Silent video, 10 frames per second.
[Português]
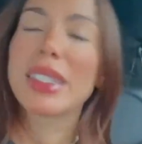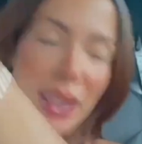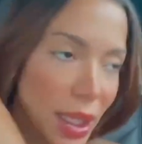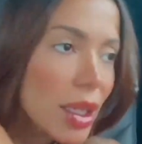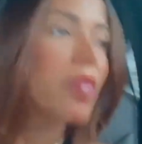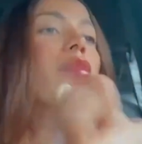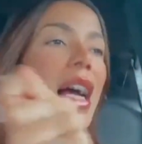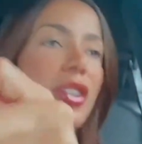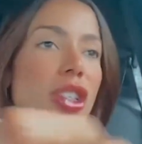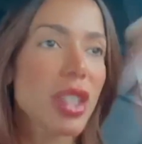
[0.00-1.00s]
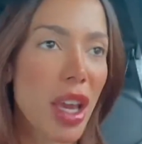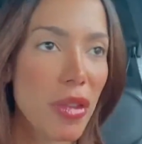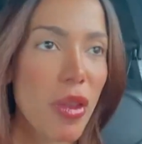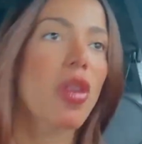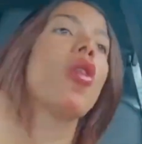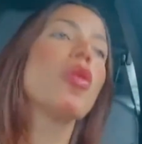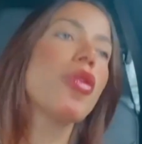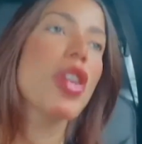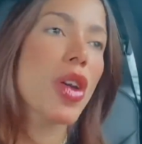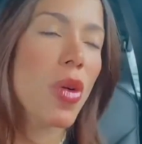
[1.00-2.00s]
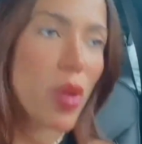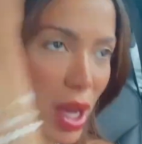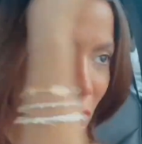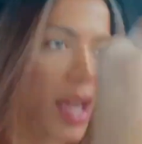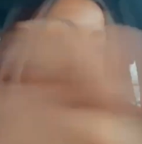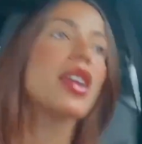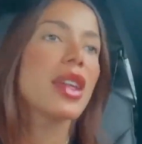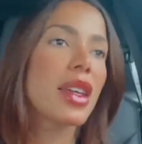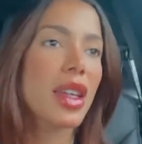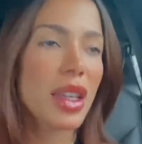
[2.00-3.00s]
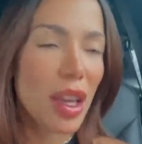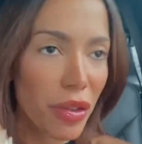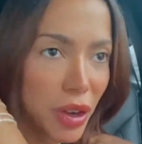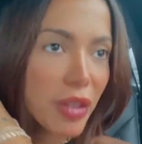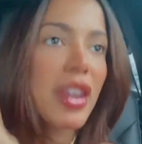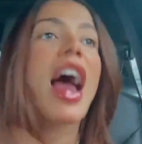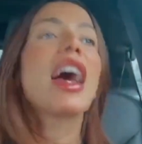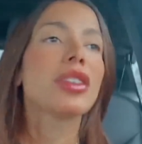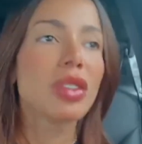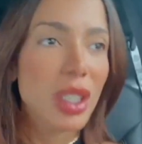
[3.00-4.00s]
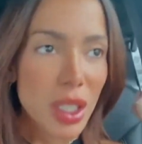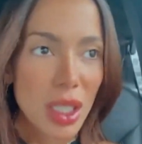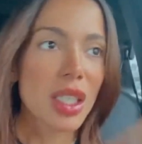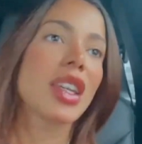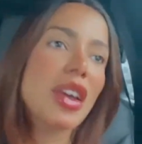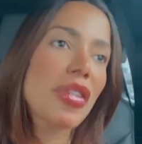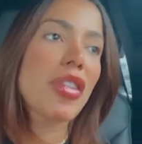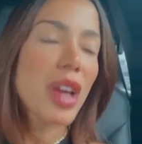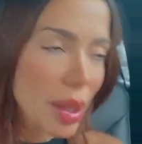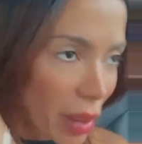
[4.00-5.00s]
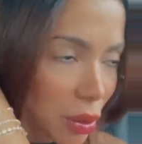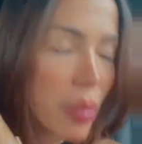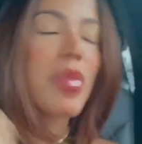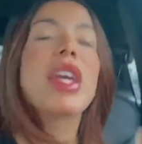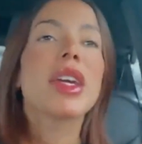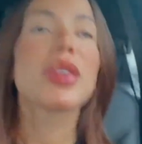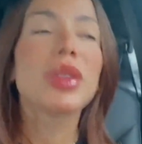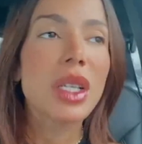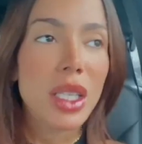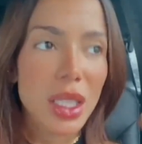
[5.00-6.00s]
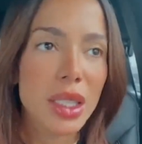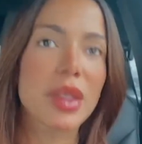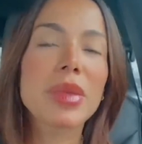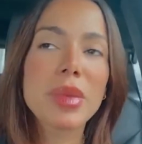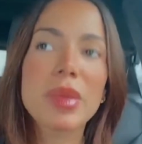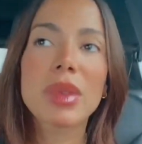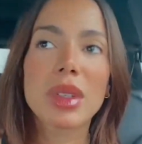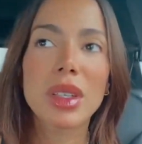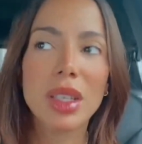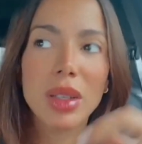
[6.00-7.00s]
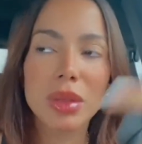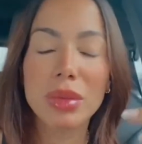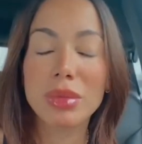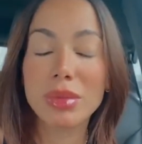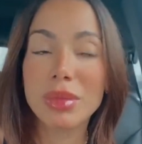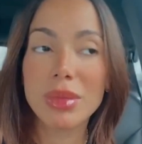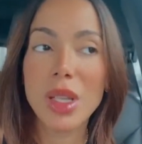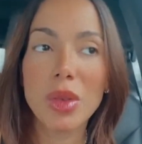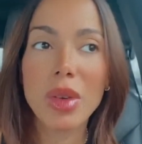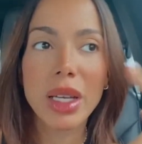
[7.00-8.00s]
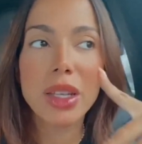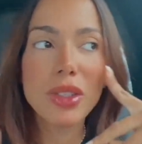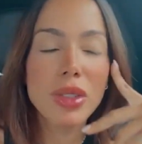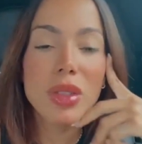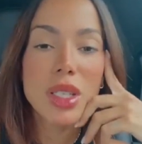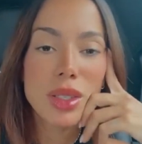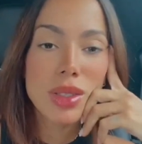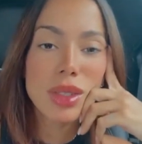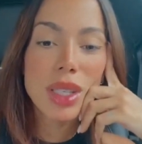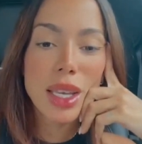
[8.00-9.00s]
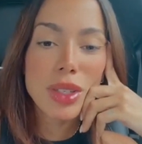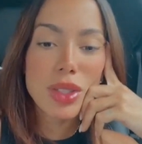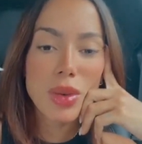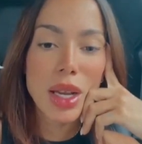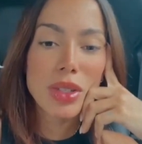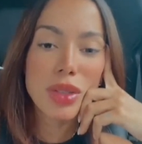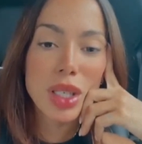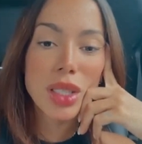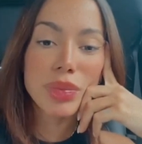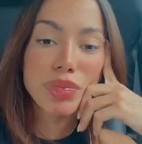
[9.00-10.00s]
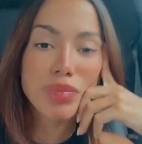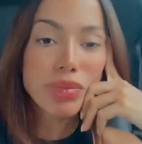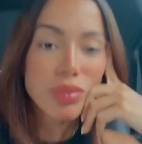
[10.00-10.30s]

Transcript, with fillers: e bate em quem foi, foi ruim, em quem foi viado, em quem foi macumbeiro. E eu não, eu não acredito nisso, entende? Eu acho que